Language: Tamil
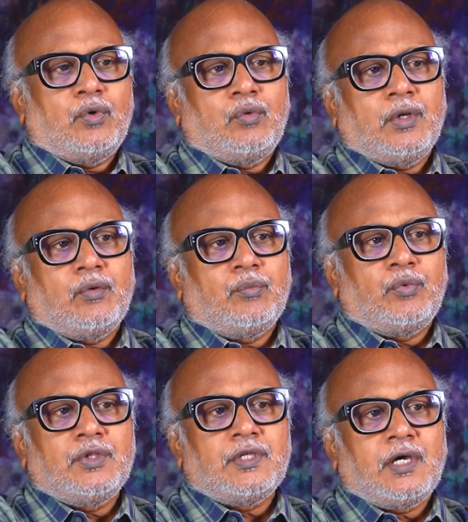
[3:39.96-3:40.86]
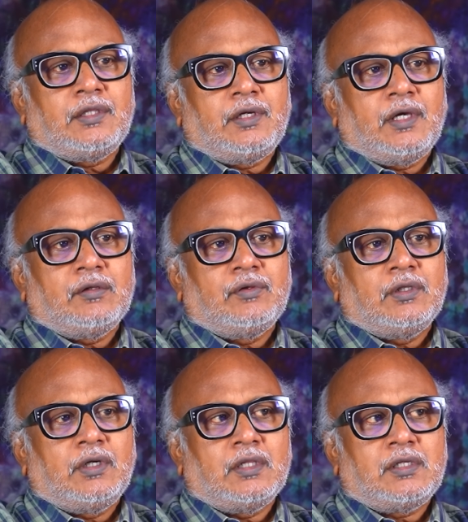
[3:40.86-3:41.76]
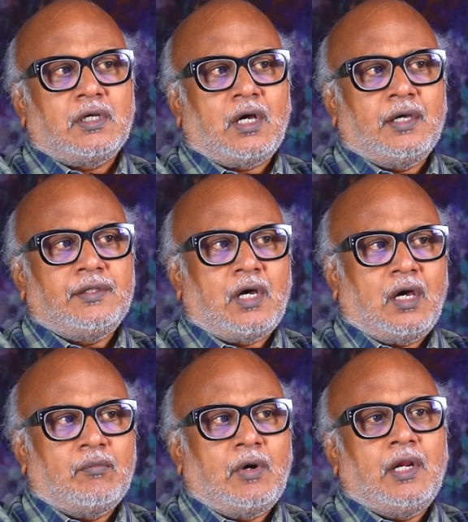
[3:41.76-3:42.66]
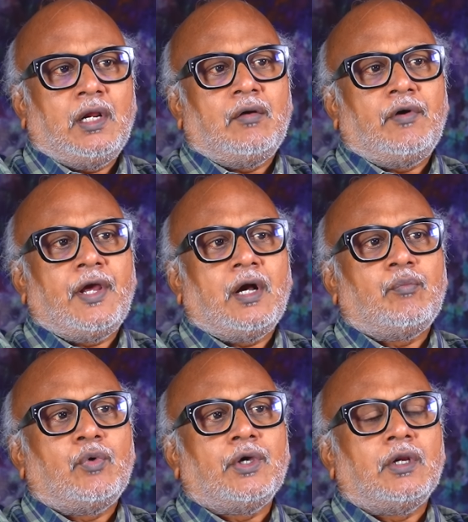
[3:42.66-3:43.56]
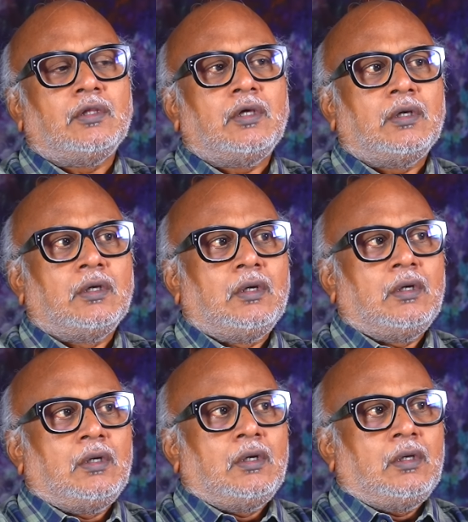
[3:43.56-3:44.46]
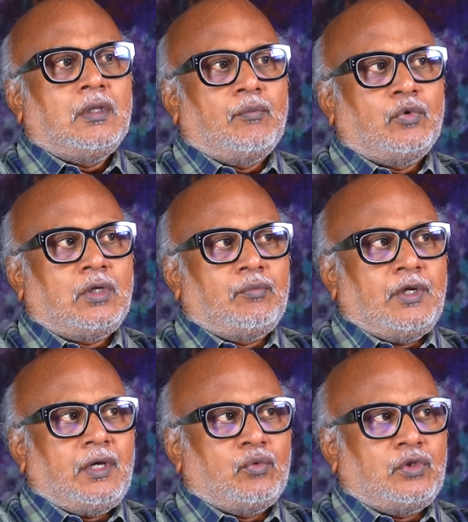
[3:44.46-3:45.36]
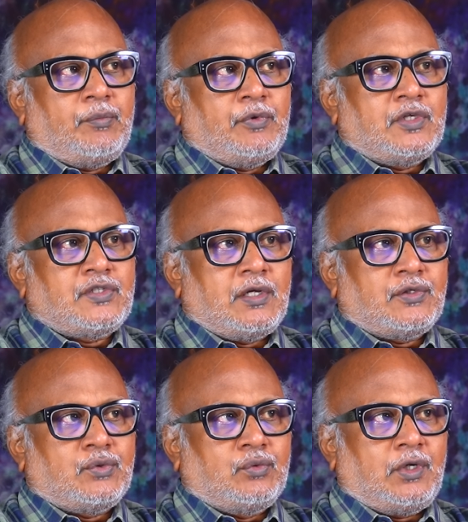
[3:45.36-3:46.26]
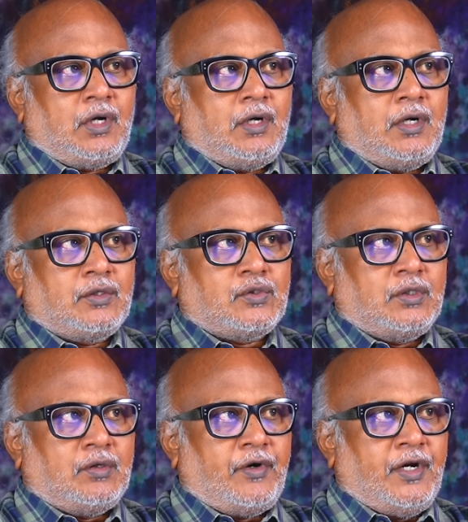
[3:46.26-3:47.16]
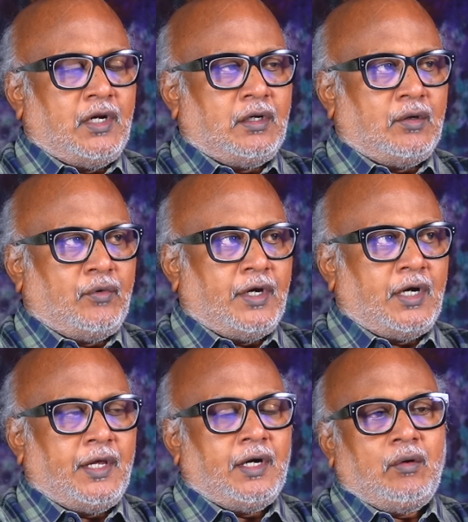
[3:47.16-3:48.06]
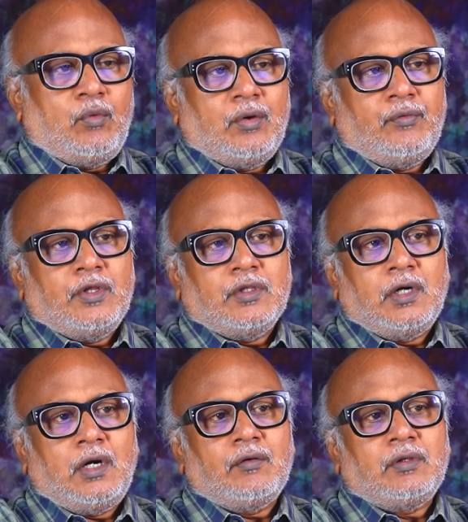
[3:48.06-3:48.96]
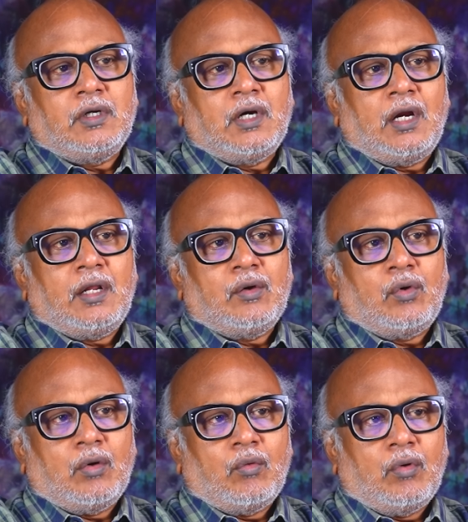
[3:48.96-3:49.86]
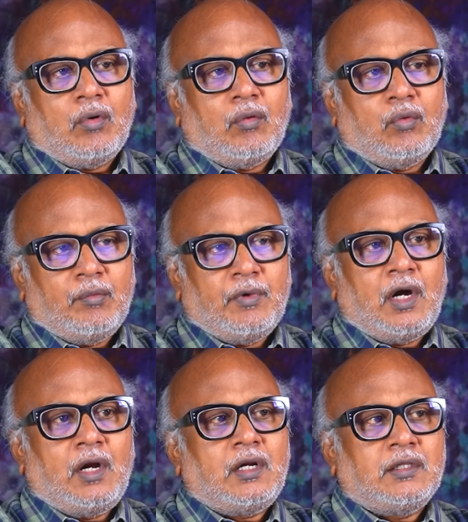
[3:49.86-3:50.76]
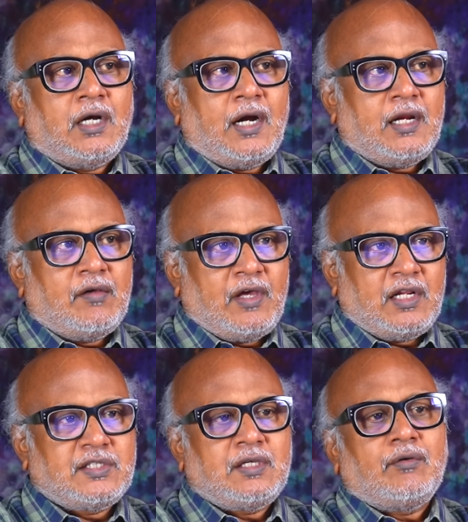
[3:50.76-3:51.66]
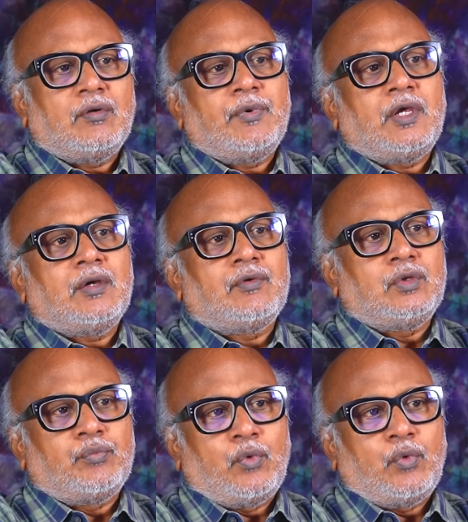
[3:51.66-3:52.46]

போகக்கூடிய ஒரு புனித யாத்திரை அது வந்து கிட்டத்தட்ட ஐந்து ஆறு மாநிலங்கள் வழியாக போகிறது இது முதன்முறையாக உத்தரப்பிரதேச அரசும் உத்தராகண்ட் அரசும் அந்த வழியில் இருக்கக்கூடிய கடைகள் உணவு விடுதிகளில் வந்து கடையோட உரிமையாளர் இந்த கடையில் வேலை செய்கிறவங்க பேரையும் வந்து